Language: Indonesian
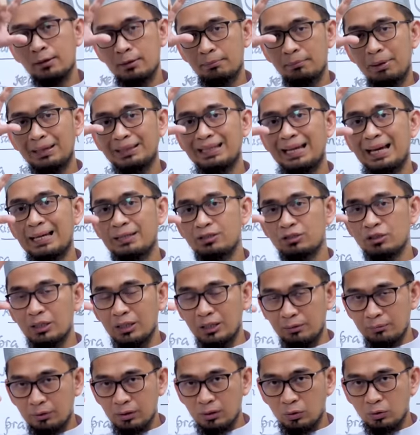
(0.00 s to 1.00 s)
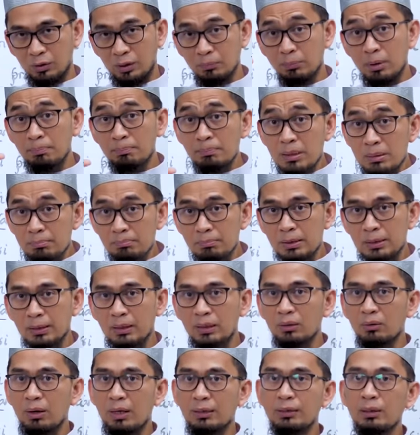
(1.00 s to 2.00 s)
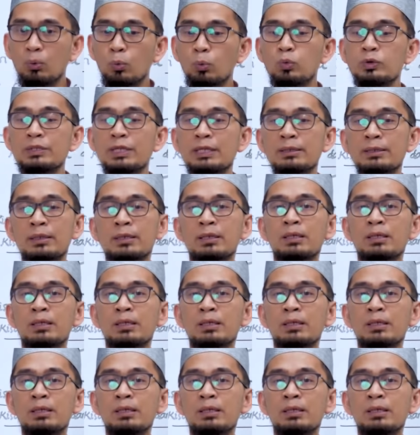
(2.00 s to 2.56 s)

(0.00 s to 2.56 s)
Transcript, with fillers: manhaj dalam Al-Qur'an membimbing kalau ada ujian